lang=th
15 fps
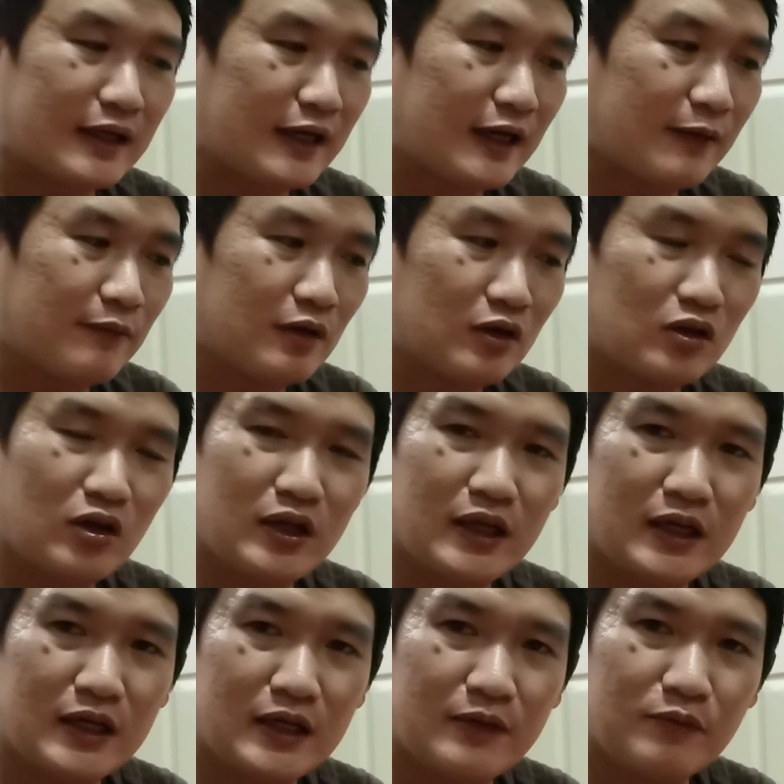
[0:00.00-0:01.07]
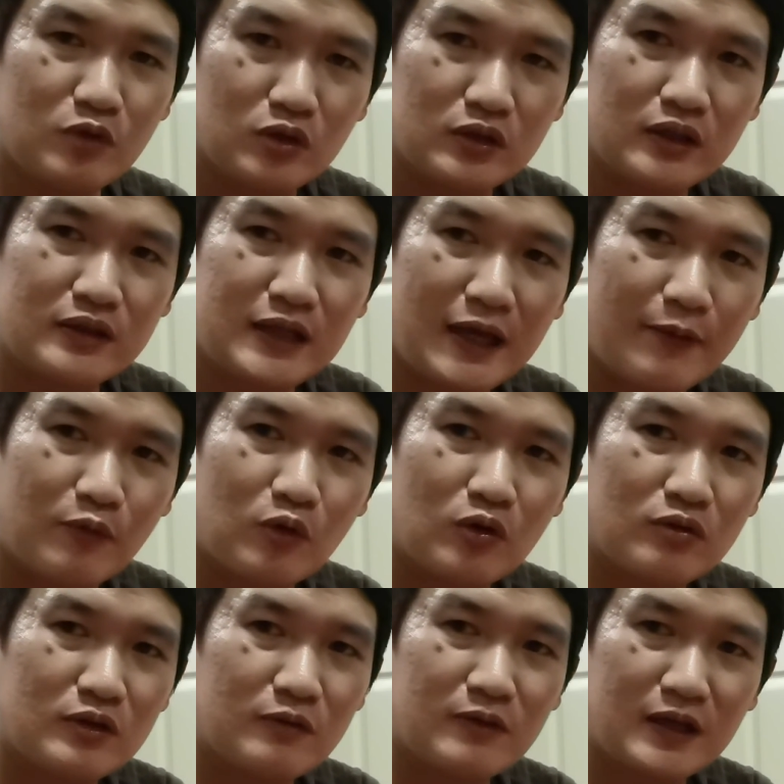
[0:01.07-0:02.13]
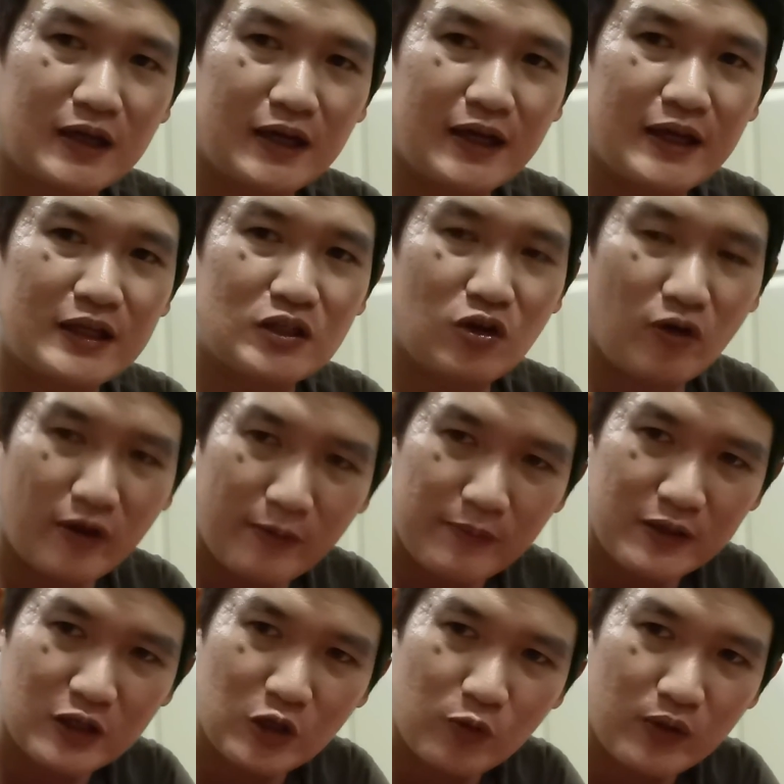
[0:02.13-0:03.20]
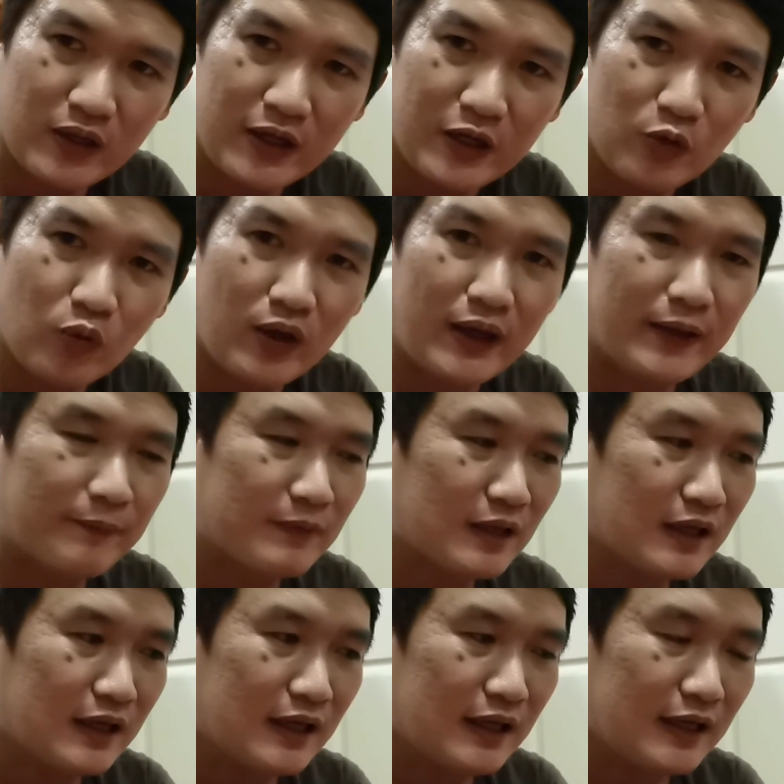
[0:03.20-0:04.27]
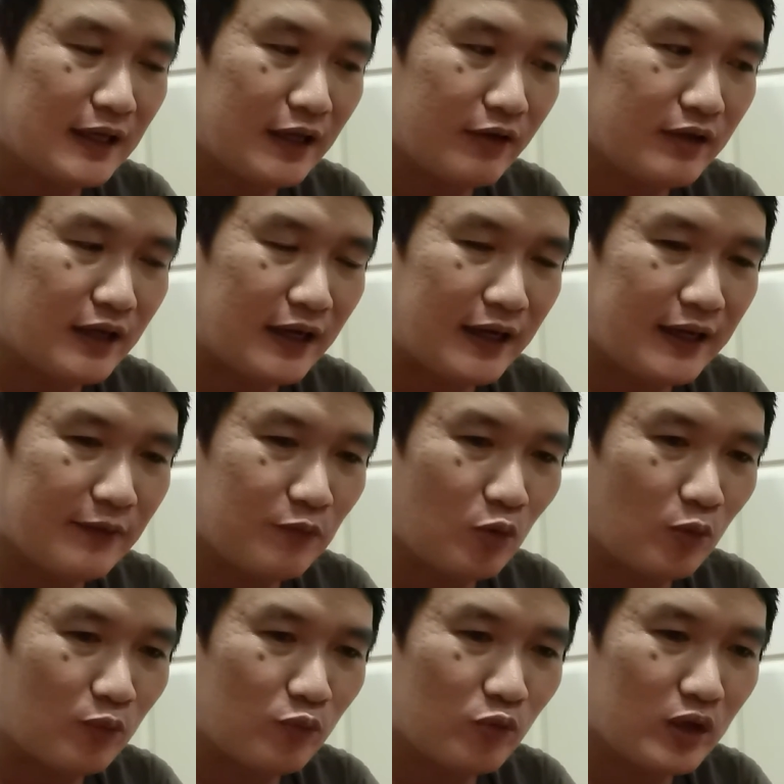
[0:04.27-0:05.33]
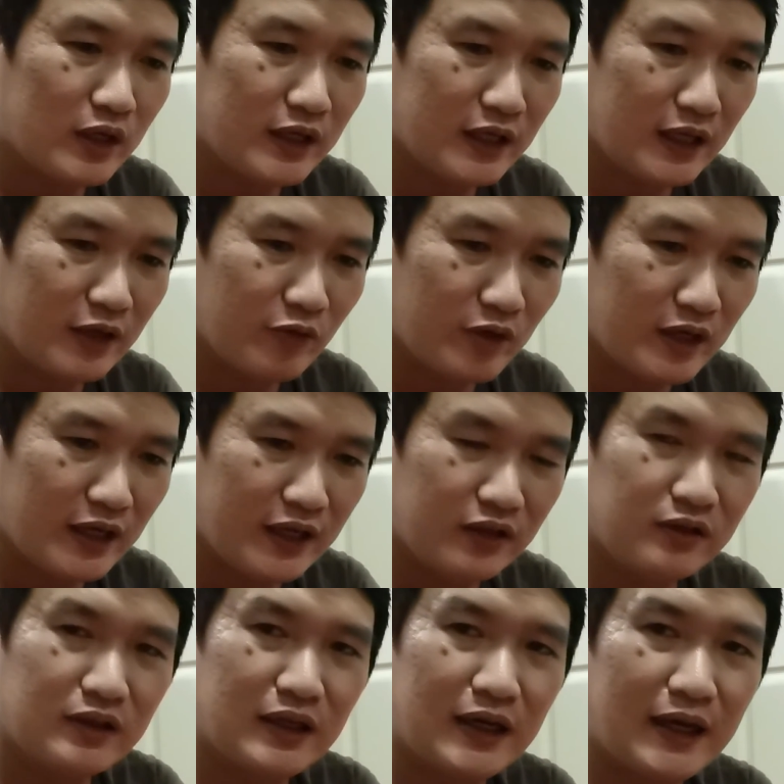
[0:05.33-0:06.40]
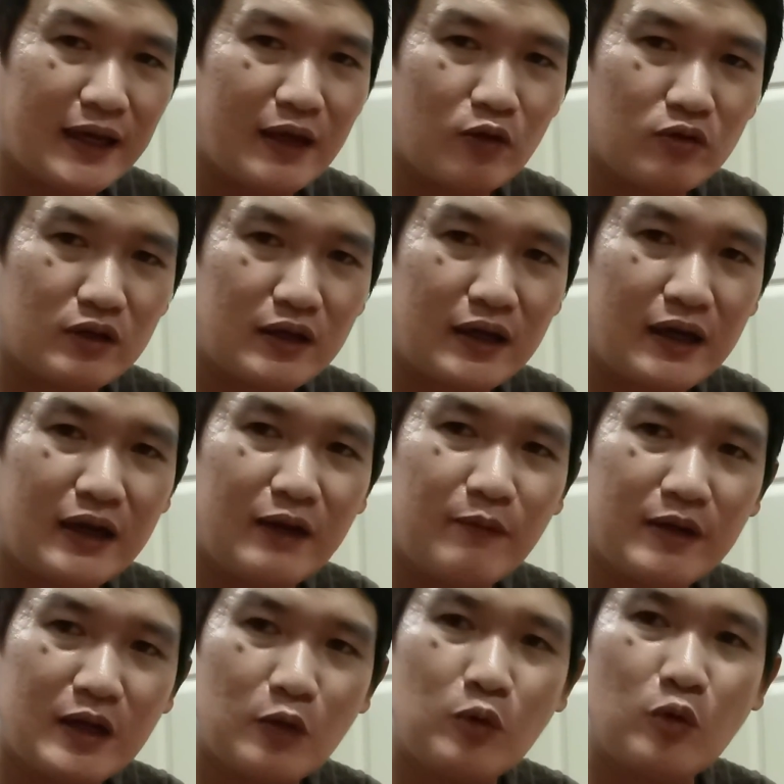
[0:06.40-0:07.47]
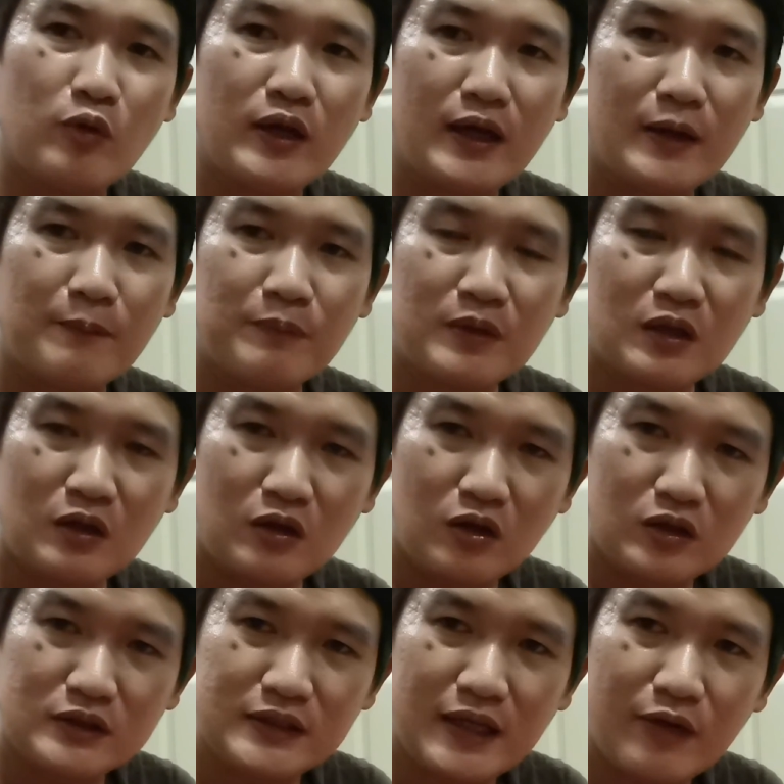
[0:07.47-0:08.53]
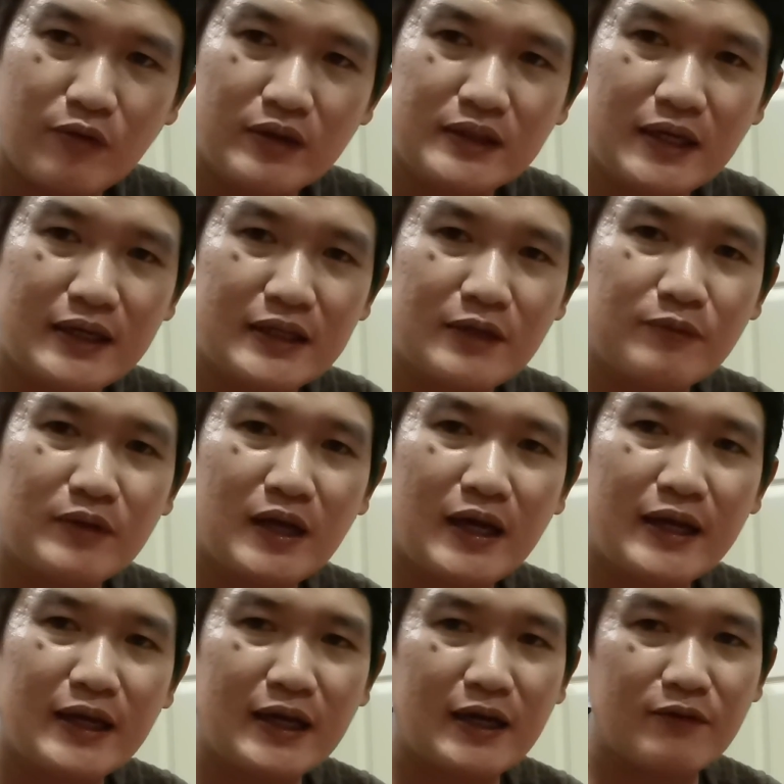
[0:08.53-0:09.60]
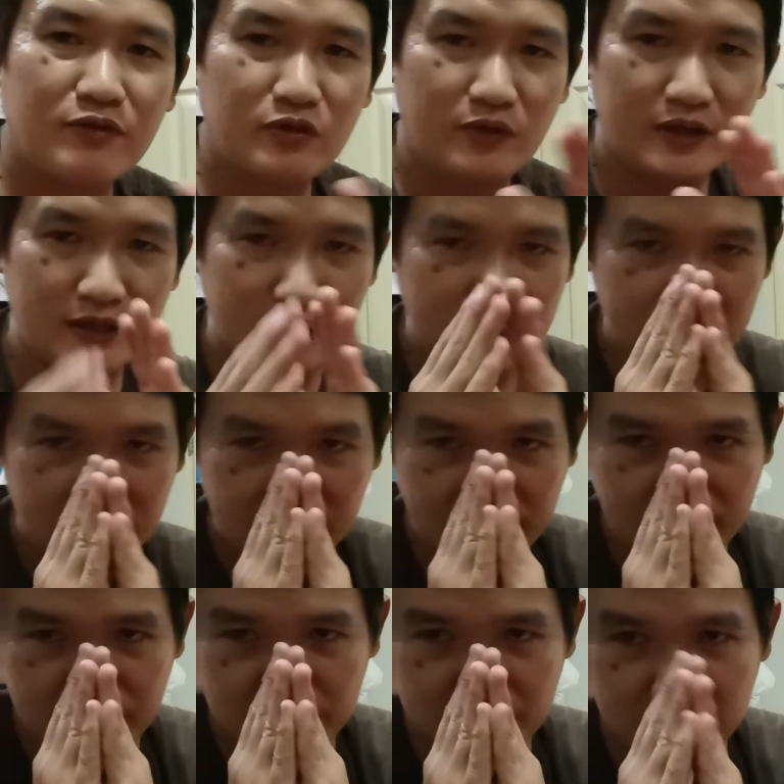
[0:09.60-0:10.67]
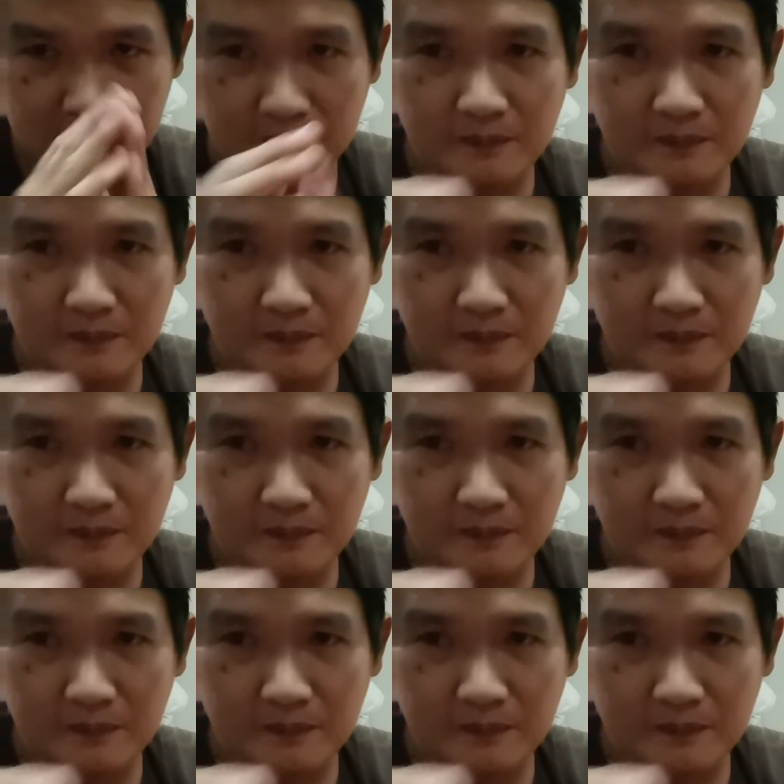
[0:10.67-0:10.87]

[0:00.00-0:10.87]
นะครับแล้วก็อย่าลืมกดติดตามกด Subscribe ช่อง a m i n TV ให้ด้วยแล้วอยากให้ผม V VS อะไรเอาสินค้าอะไรมารีวิวเนี่ย ก็แจ้งไว้ใต้คลิปได้นะครับ สวัสดีครับ